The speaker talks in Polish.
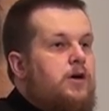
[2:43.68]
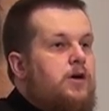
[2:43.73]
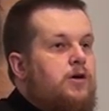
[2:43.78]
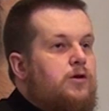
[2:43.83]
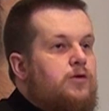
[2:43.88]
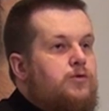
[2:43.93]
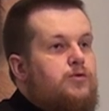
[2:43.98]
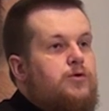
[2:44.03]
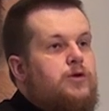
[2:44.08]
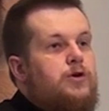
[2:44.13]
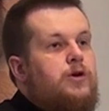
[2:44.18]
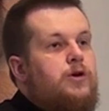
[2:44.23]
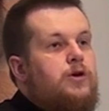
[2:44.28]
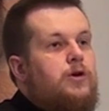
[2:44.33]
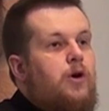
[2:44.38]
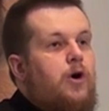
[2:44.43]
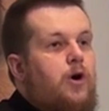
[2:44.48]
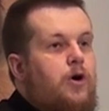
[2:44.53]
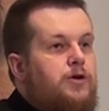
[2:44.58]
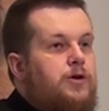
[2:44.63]
których
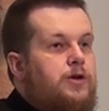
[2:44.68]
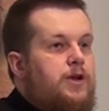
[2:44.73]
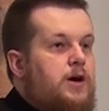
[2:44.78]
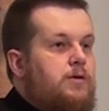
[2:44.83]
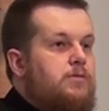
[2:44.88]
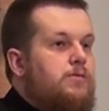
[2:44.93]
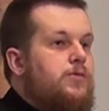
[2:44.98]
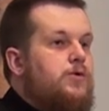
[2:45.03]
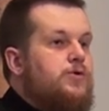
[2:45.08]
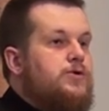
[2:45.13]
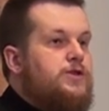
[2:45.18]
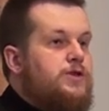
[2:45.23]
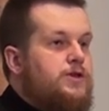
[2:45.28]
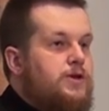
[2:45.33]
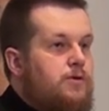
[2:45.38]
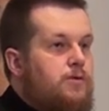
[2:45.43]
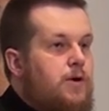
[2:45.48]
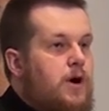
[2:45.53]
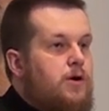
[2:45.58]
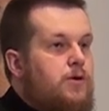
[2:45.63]
On nam
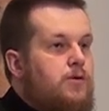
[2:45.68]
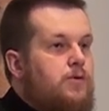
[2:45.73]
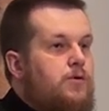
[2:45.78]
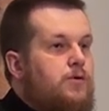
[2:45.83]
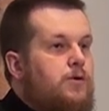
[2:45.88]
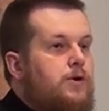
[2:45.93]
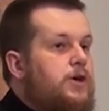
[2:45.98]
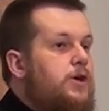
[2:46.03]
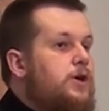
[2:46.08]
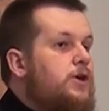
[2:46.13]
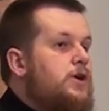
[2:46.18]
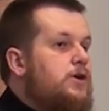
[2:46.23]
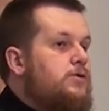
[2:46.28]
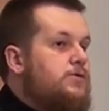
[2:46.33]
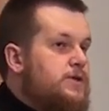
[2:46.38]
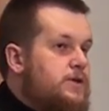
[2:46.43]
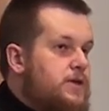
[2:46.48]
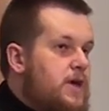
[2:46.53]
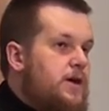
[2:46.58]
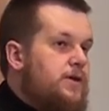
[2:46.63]
posyłał i
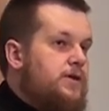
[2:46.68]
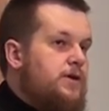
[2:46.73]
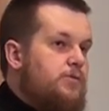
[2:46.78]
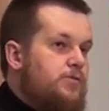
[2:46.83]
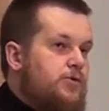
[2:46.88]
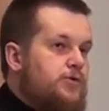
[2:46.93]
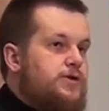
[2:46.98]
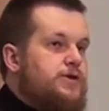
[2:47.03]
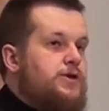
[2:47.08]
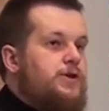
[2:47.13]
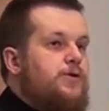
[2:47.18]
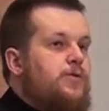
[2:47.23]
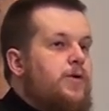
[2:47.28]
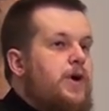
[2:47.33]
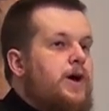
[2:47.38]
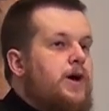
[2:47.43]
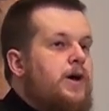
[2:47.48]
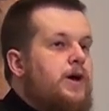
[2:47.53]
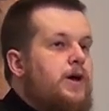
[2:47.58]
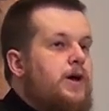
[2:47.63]
nieustannie
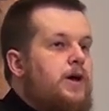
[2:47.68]
posyła,